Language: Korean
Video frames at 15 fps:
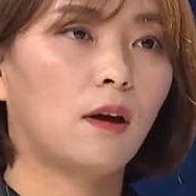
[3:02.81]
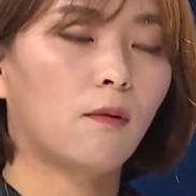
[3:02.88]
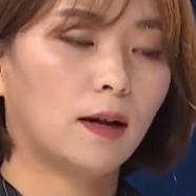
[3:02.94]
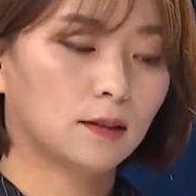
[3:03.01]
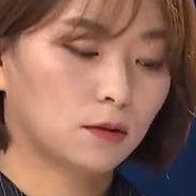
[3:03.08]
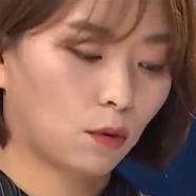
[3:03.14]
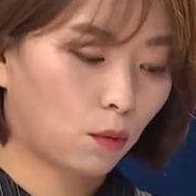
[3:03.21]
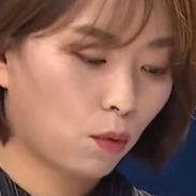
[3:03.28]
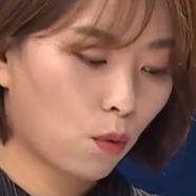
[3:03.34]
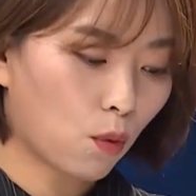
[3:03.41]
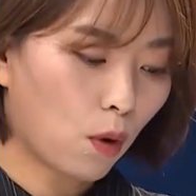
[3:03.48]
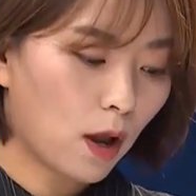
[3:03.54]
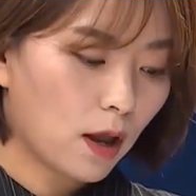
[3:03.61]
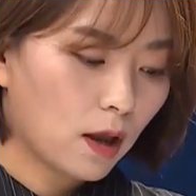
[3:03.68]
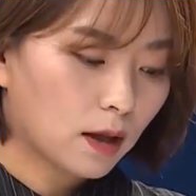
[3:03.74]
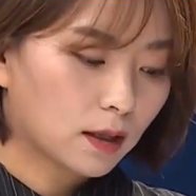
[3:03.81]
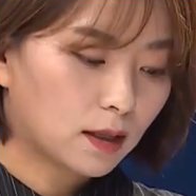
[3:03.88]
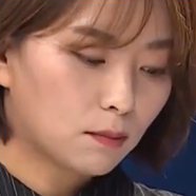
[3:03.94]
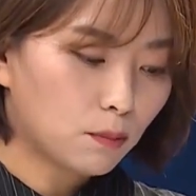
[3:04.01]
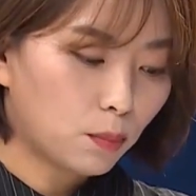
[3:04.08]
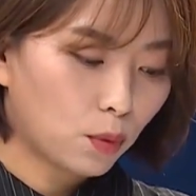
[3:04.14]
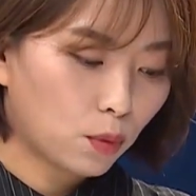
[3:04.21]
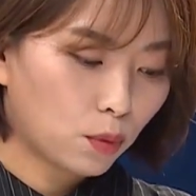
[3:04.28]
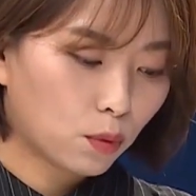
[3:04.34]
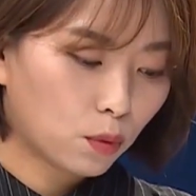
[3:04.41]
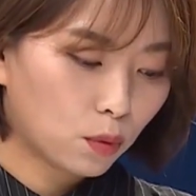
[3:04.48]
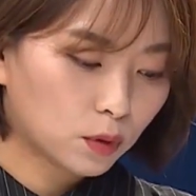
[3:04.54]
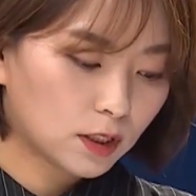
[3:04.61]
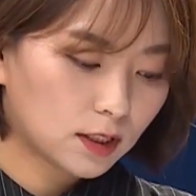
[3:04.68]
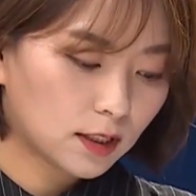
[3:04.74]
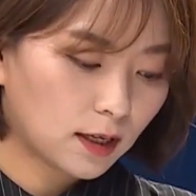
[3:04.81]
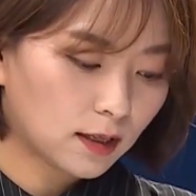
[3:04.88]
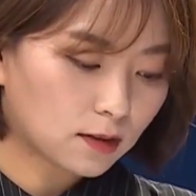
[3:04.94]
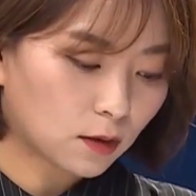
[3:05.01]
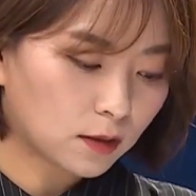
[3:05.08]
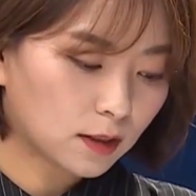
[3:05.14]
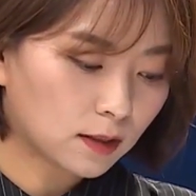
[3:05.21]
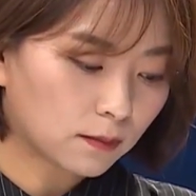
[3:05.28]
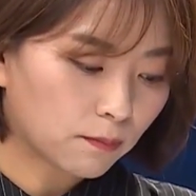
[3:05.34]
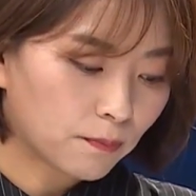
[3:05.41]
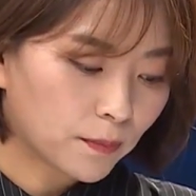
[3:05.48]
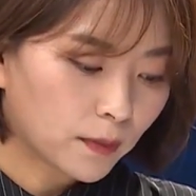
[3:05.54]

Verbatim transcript: 돼 왔었고 음. 김포시에서는 음.